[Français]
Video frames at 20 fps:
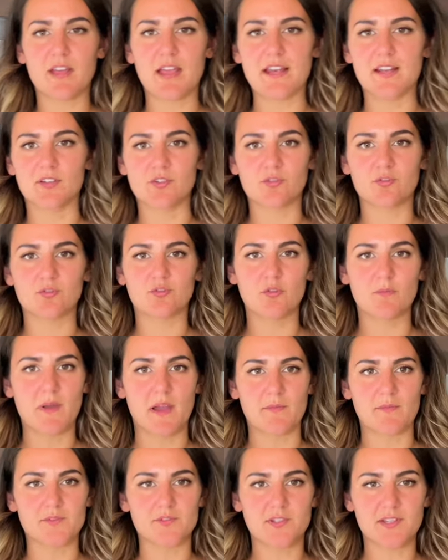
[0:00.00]
Eh, les trucs de
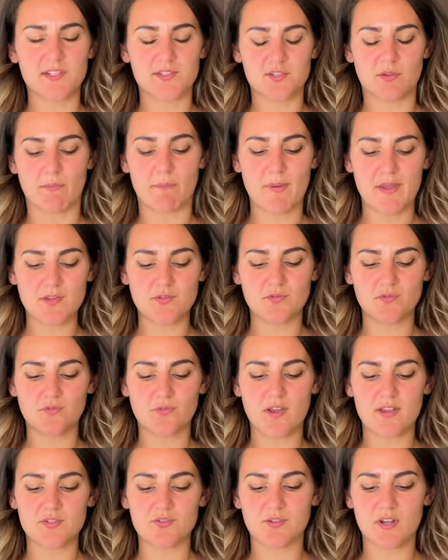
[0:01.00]
parmesan, ils ressemblent pas du tout
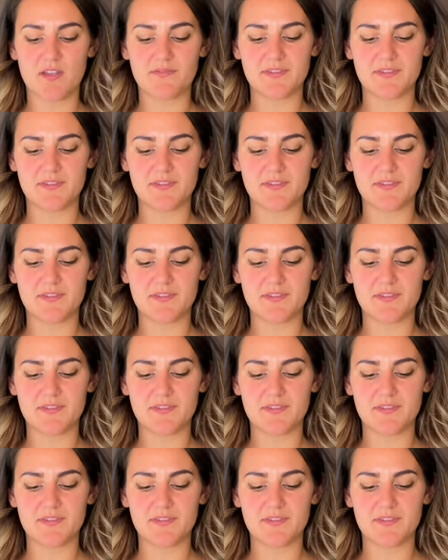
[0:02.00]
à sur la